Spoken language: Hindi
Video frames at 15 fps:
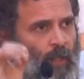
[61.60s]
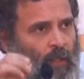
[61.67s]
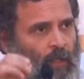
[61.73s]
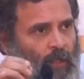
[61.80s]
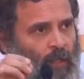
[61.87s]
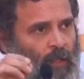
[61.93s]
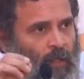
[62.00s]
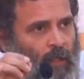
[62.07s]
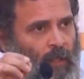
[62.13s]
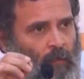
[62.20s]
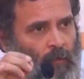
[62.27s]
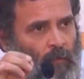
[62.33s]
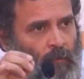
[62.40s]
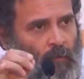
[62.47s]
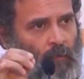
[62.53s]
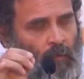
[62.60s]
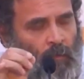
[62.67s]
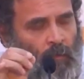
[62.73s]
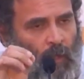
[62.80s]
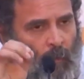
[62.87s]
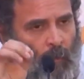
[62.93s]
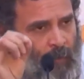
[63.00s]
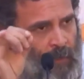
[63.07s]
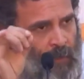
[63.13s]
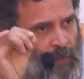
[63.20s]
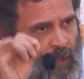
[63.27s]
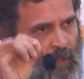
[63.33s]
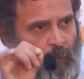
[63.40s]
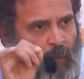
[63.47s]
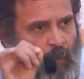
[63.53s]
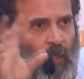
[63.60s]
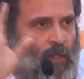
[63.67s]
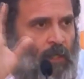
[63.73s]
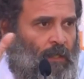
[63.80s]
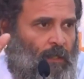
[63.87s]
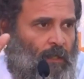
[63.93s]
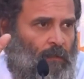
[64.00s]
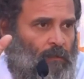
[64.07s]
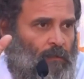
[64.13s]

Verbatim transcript: पार्टी ने अपनी जड़ पकड़ ली